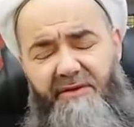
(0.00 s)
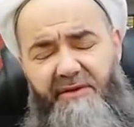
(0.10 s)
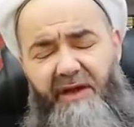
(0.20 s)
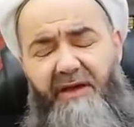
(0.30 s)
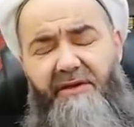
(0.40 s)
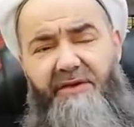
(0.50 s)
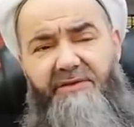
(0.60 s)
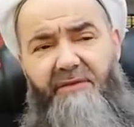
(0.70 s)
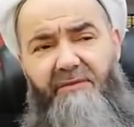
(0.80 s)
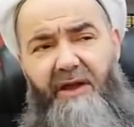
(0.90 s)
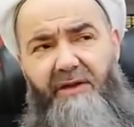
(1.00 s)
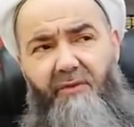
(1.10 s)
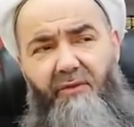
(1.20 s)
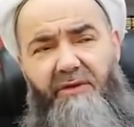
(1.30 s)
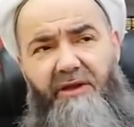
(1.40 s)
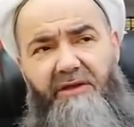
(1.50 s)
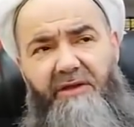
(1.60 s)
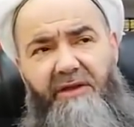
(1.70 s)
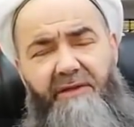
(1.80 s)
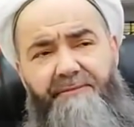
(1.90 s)
yarın akşam yani
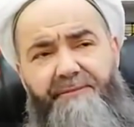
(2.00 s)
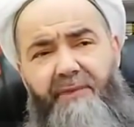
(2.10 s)
17'yi